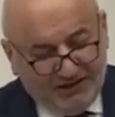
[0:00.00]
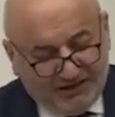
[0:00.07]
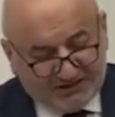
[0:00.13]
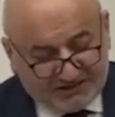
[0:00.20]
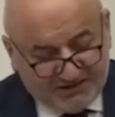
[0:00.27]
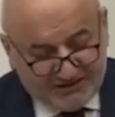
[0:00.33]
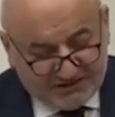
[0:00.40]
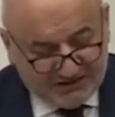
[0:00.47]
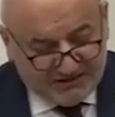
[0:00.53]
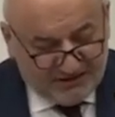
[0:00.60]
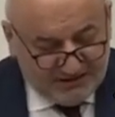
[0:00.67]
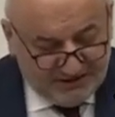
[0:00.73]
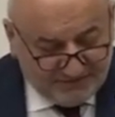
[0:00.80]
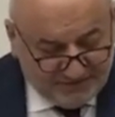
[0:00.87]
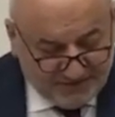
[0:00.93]
olan aşkınızı
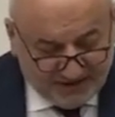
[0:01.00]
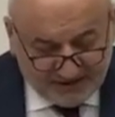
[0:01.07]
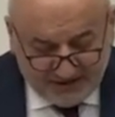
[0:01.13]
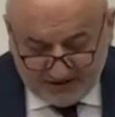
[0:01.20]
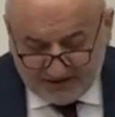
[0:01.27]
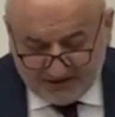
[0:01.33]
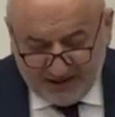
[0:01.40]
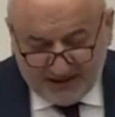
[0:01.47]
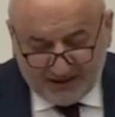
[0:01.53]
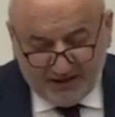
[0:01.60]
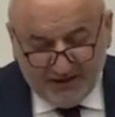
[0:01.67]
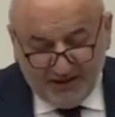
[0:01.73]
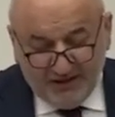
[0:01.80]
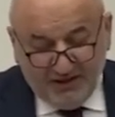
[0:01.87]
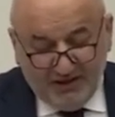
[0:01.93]
ifade
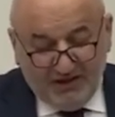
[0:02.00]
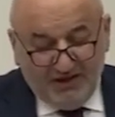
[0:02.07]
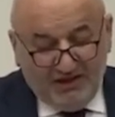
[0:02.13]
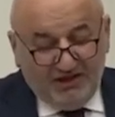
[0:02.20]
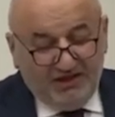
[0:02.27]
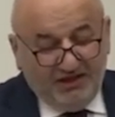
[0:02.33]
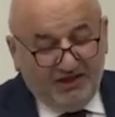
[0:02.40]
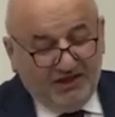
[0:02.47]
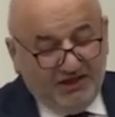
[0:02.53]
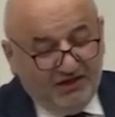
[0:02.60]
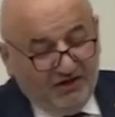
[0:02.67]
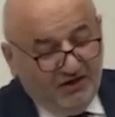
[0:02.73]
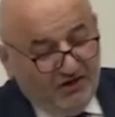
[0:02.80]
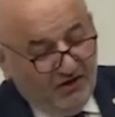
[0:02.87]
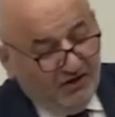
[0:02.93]
edecek.
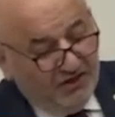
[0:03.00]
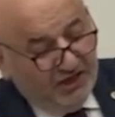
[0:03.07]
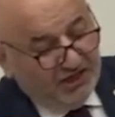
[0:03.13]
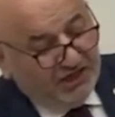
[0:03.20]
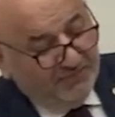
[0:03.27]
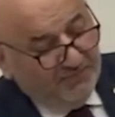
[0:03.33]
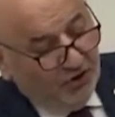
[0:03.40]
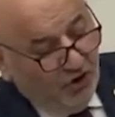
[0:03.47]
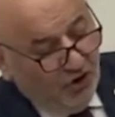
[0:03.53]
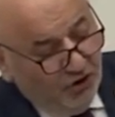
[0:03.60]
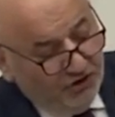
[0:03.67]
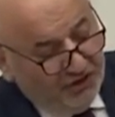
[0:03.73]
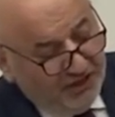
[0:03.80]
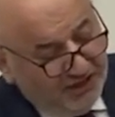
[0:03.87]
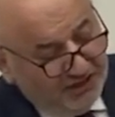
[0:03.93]

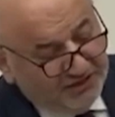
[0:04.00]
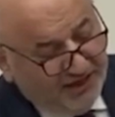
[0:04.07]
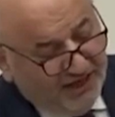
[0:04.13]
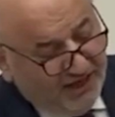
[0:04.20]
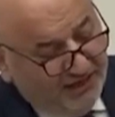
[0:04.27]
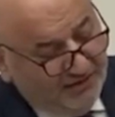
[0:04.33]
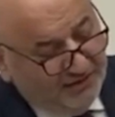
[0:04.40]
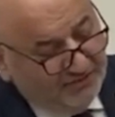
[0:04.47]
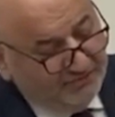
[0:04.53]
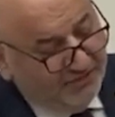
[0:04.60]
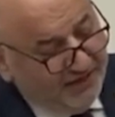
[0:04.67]
2010 yılında